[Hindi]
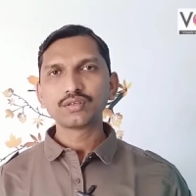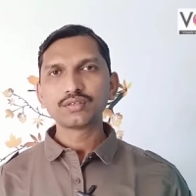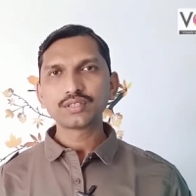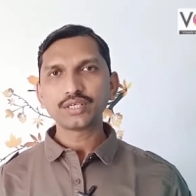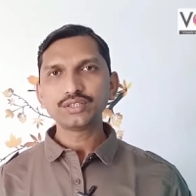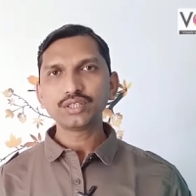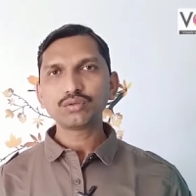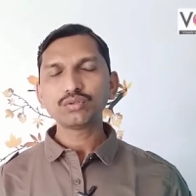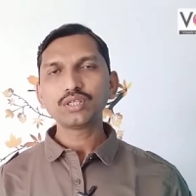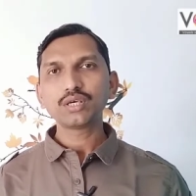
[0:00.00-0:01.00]
सेठ जी को
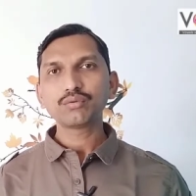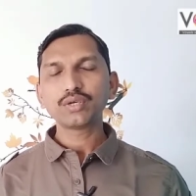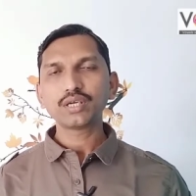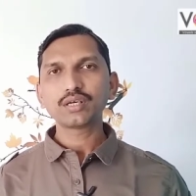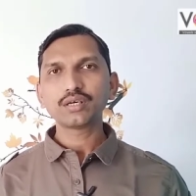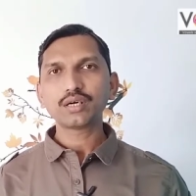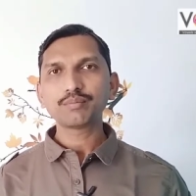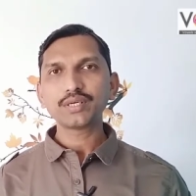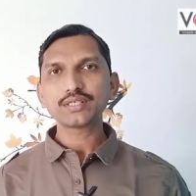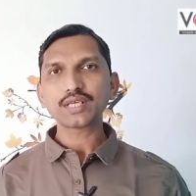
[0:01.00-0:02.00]
दिए हुए
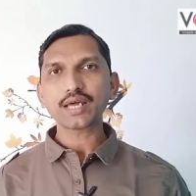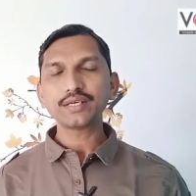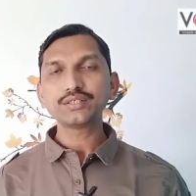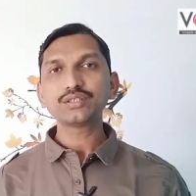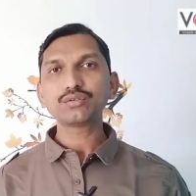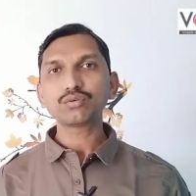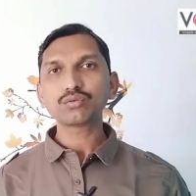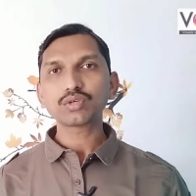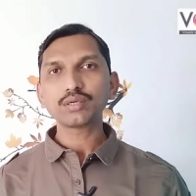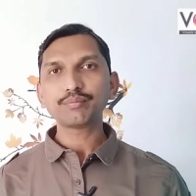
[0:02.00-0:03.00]
अपने सारे चित्रों
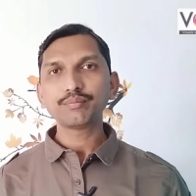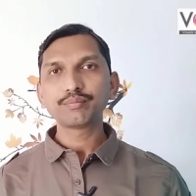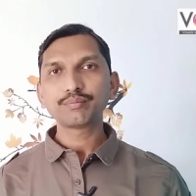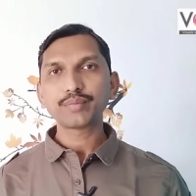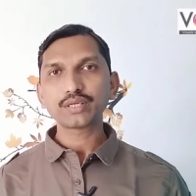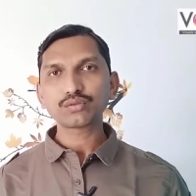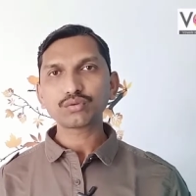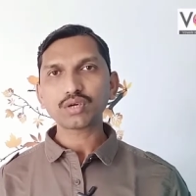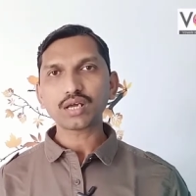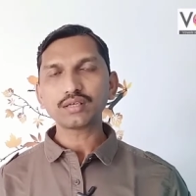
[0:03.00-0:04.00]
के पैसों
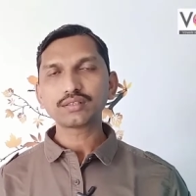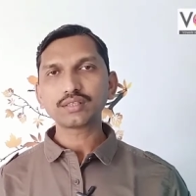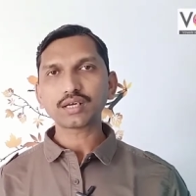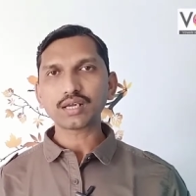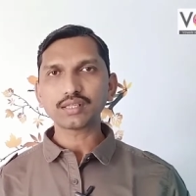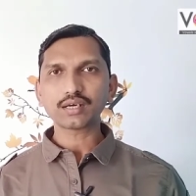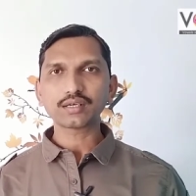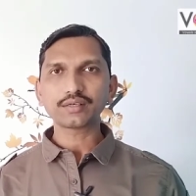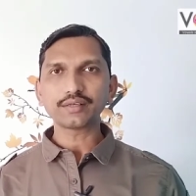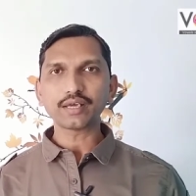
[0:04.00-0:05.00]
का तकादा
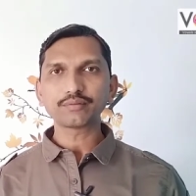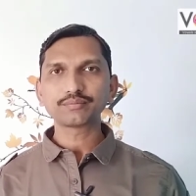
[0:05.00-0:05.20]
कर लिया